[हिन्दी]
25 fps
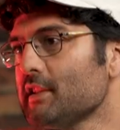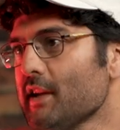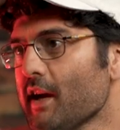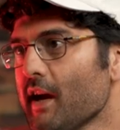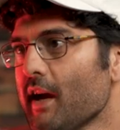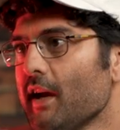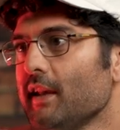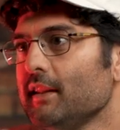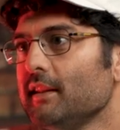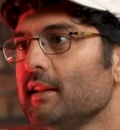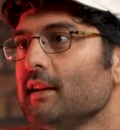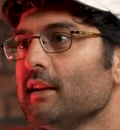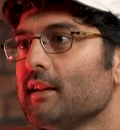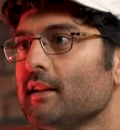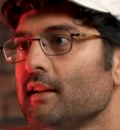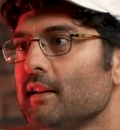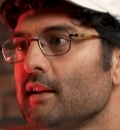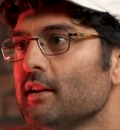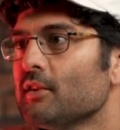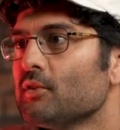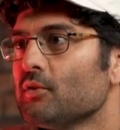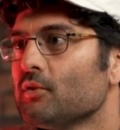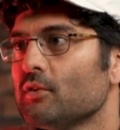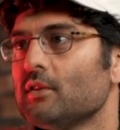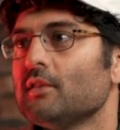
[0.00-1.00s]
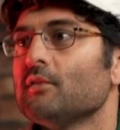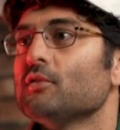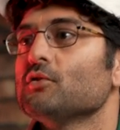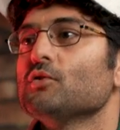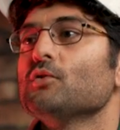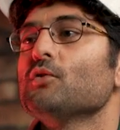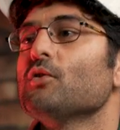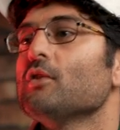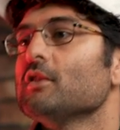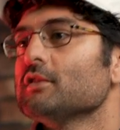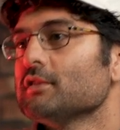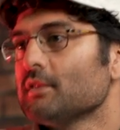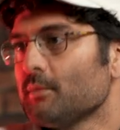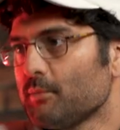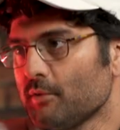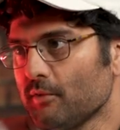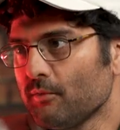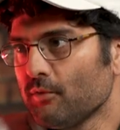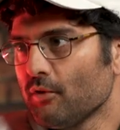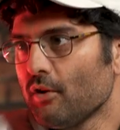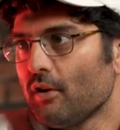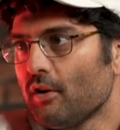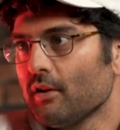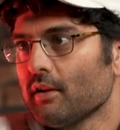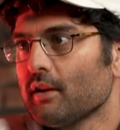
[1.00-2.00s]
जगहें देखनी है सो देर वॉज नो कॉन्सेप्ट ऑफ
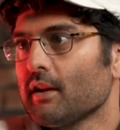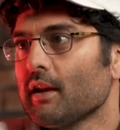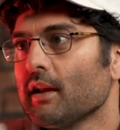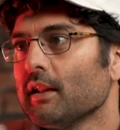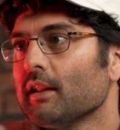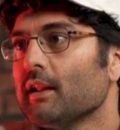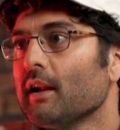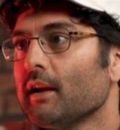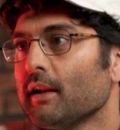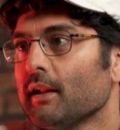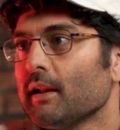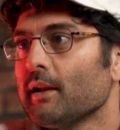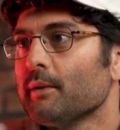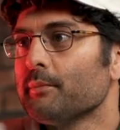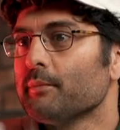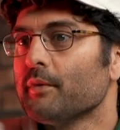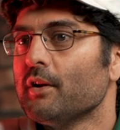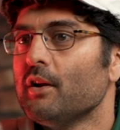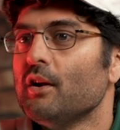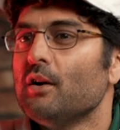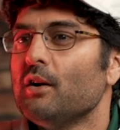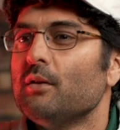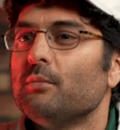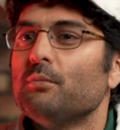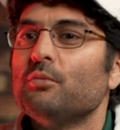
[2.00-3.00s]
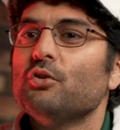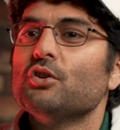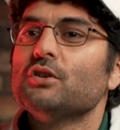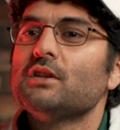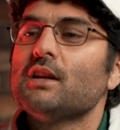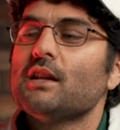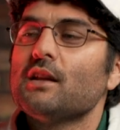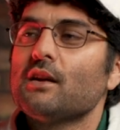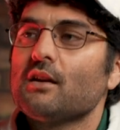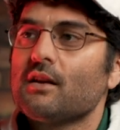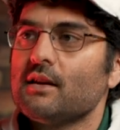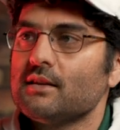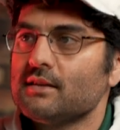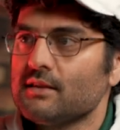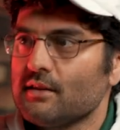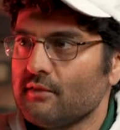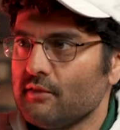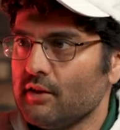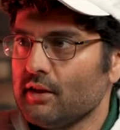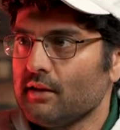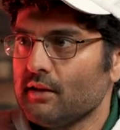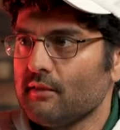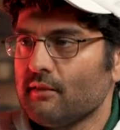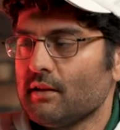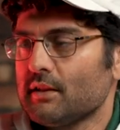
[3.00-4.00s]
ब्लॉगिंग एट दैट टाइम बहुत ज़्यादा
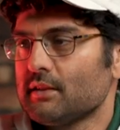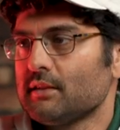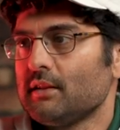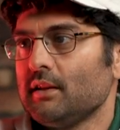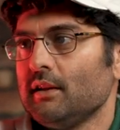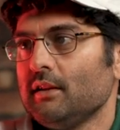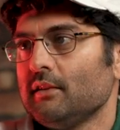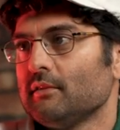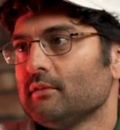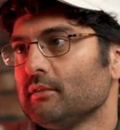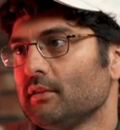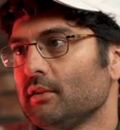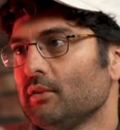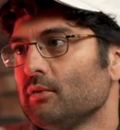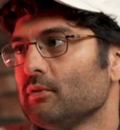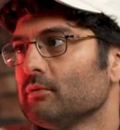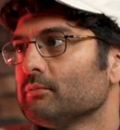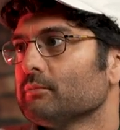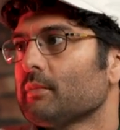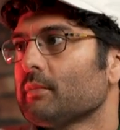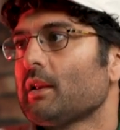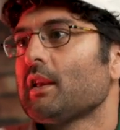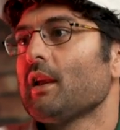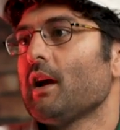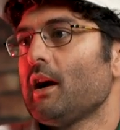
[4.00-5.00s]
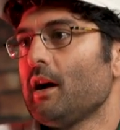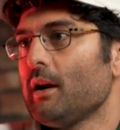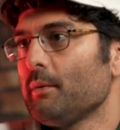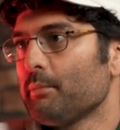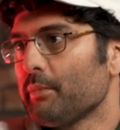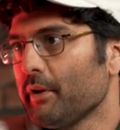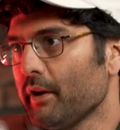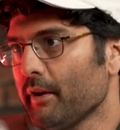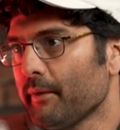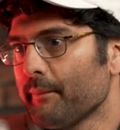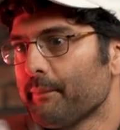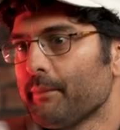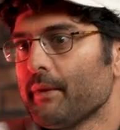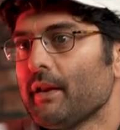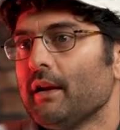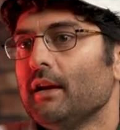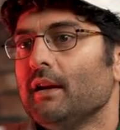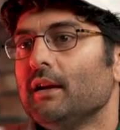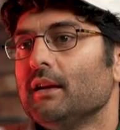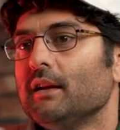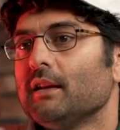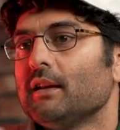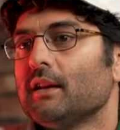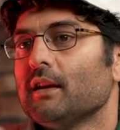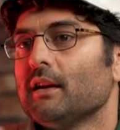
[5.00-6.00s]
कंजर्वेटिवनेस थी यू नो यहाँ पे
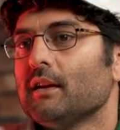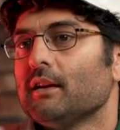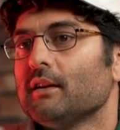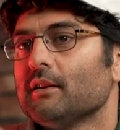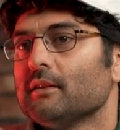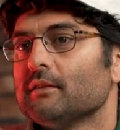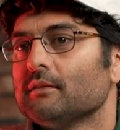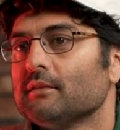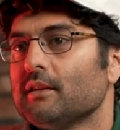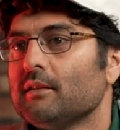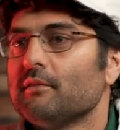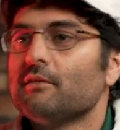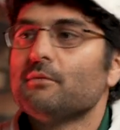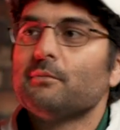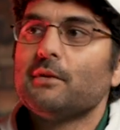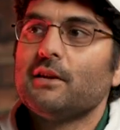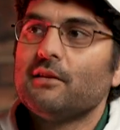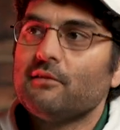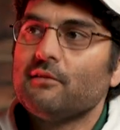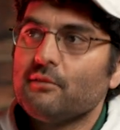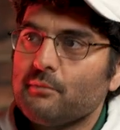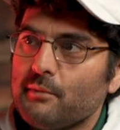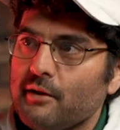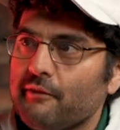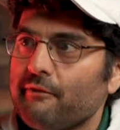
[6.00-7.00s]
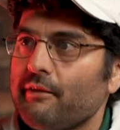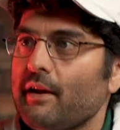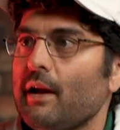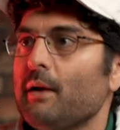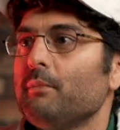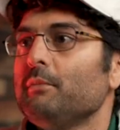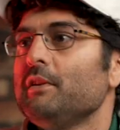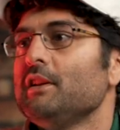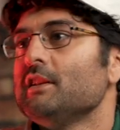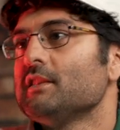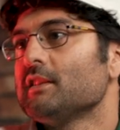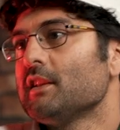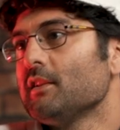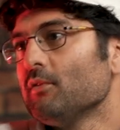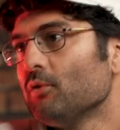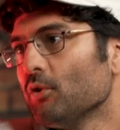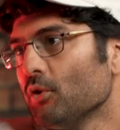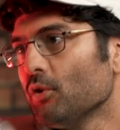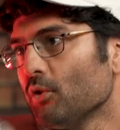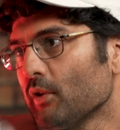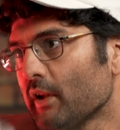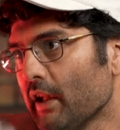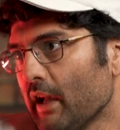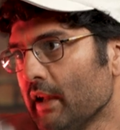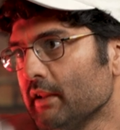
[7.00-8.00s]
कि इन इन माई फैमिलीज़ की वो
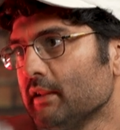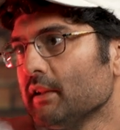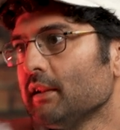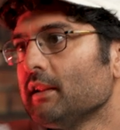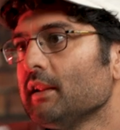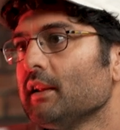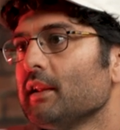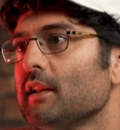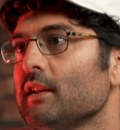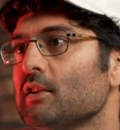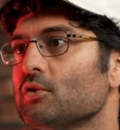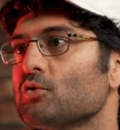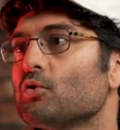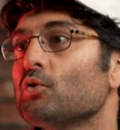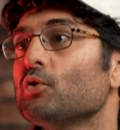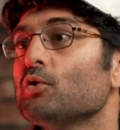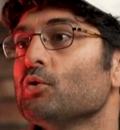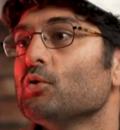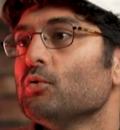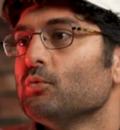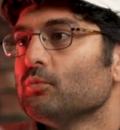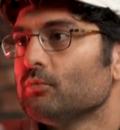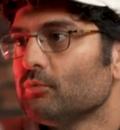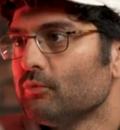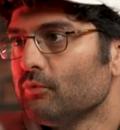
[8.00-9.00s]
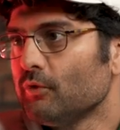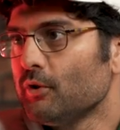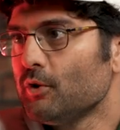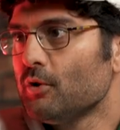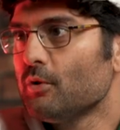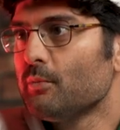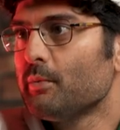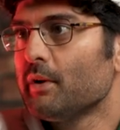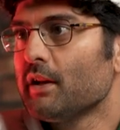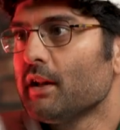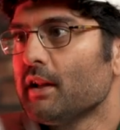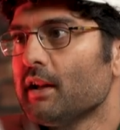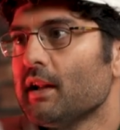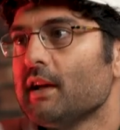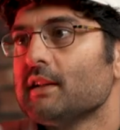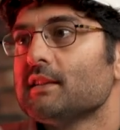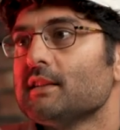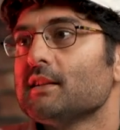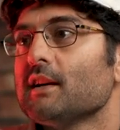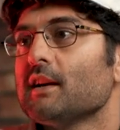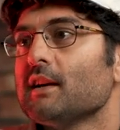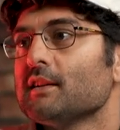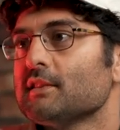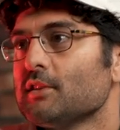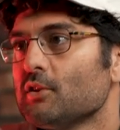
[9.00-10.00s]
लोग कहते थे कि इसको क्यों वीडियो बनाना
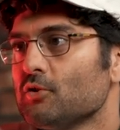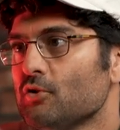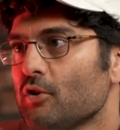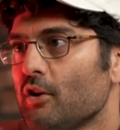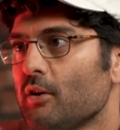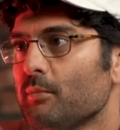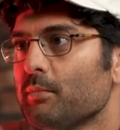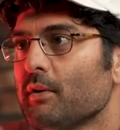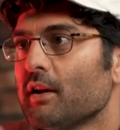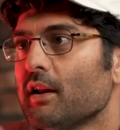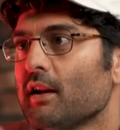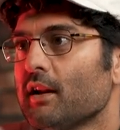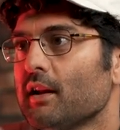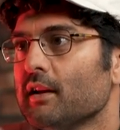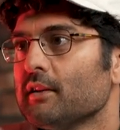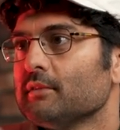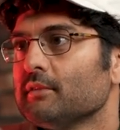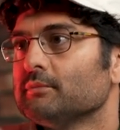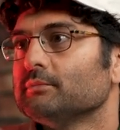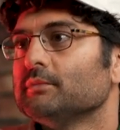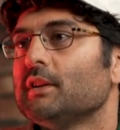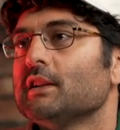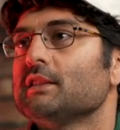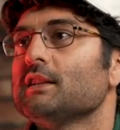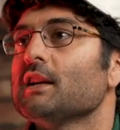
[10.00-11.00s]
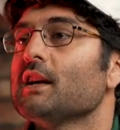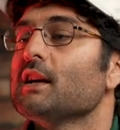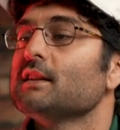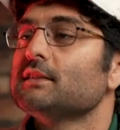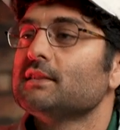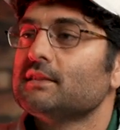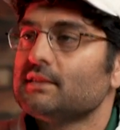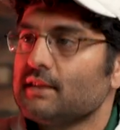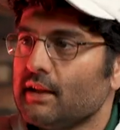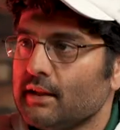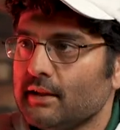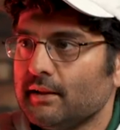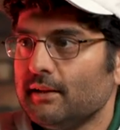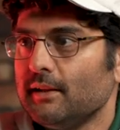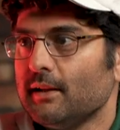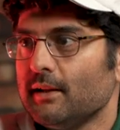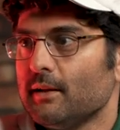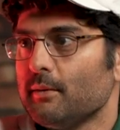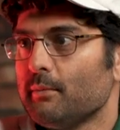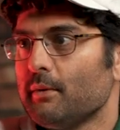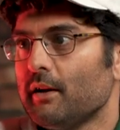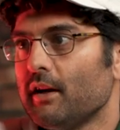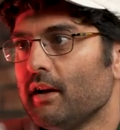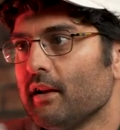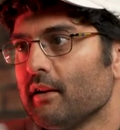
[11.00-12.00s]
अच्छा खासा जॉब कर रहा है अच्छा खासा सेटल्ड
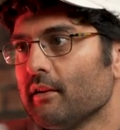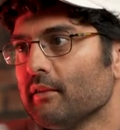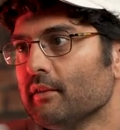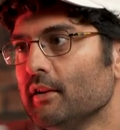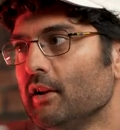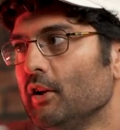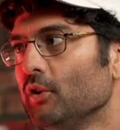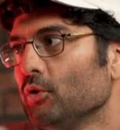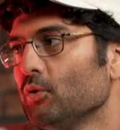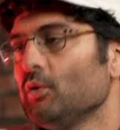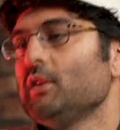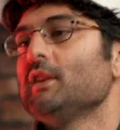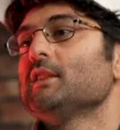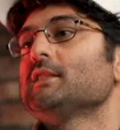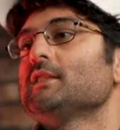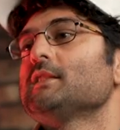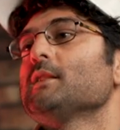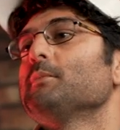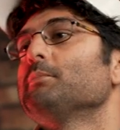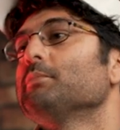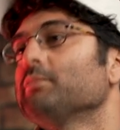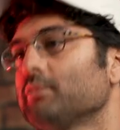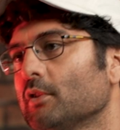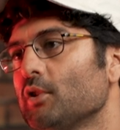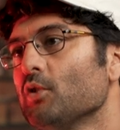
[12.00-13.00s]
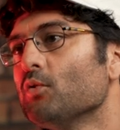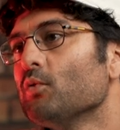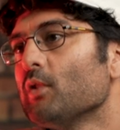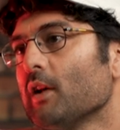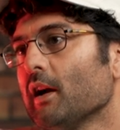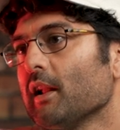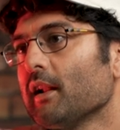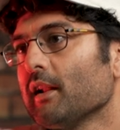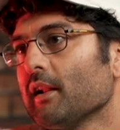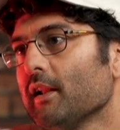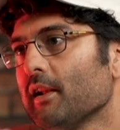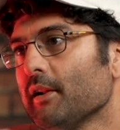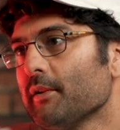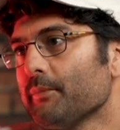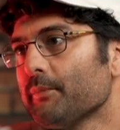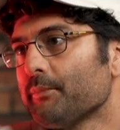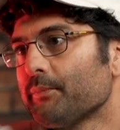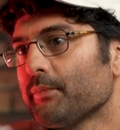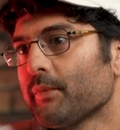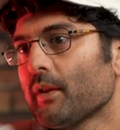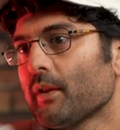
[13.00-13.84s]
है बाहर तो ये सब क्यों करना है